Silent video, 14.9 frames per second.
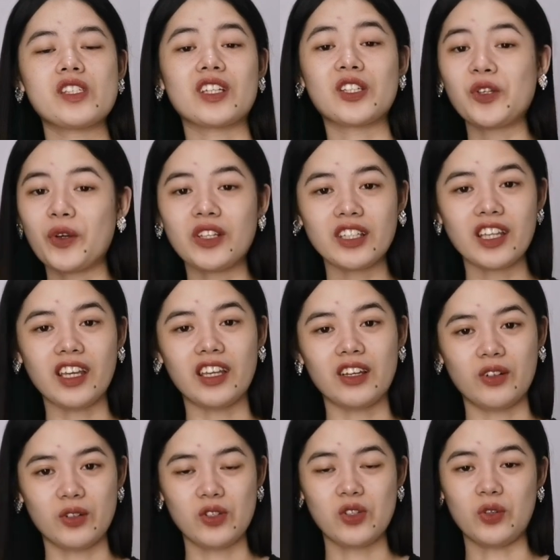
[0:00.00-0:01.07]
sa Q&A
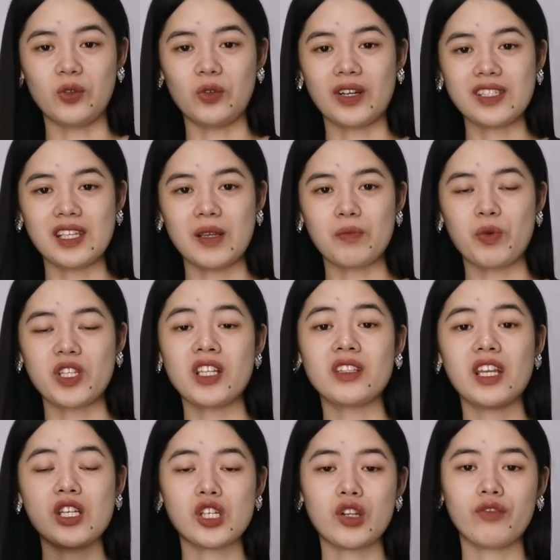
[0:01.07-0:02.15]
also, kasi
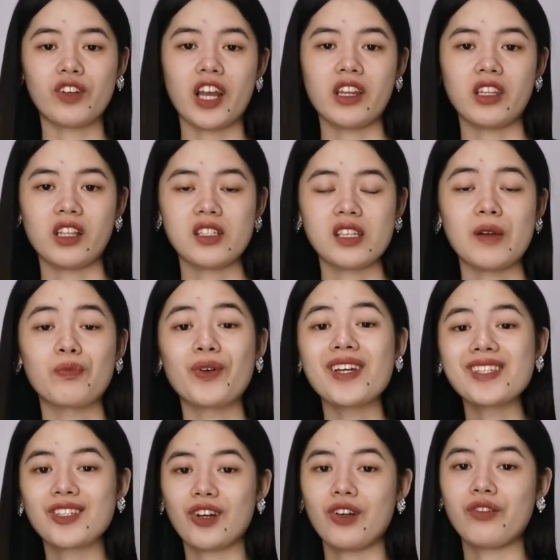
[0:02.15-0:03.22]
presentation of candidates and
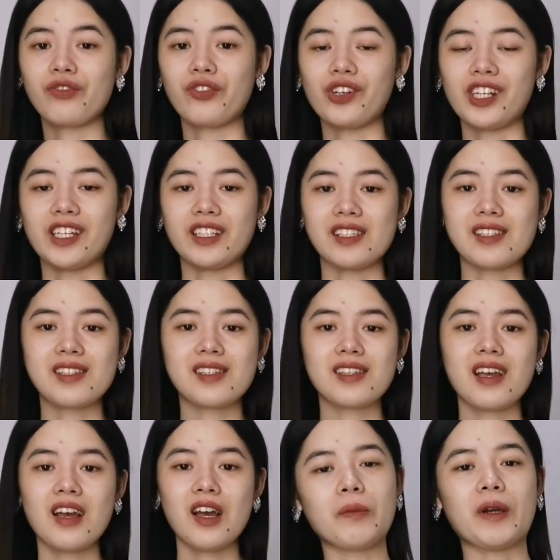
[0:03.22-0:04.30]
press conference,
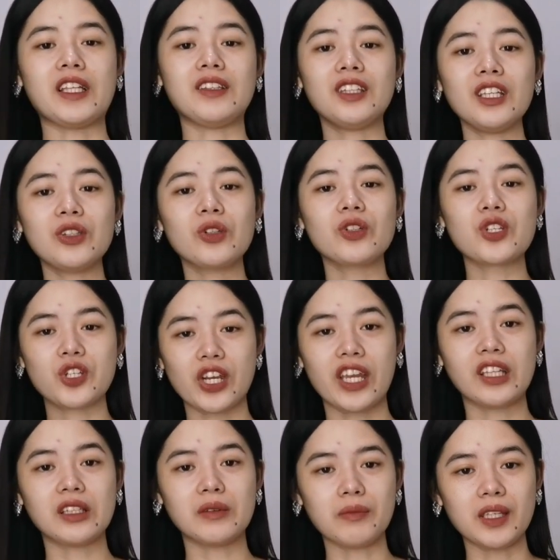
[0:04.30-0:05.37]
my tito
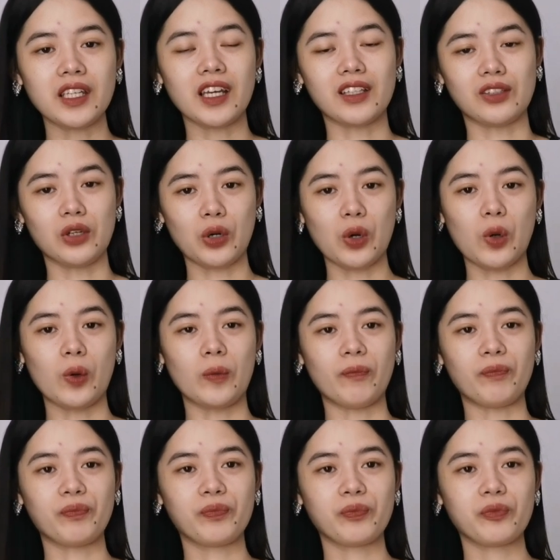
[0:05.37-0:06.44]
trained me at home.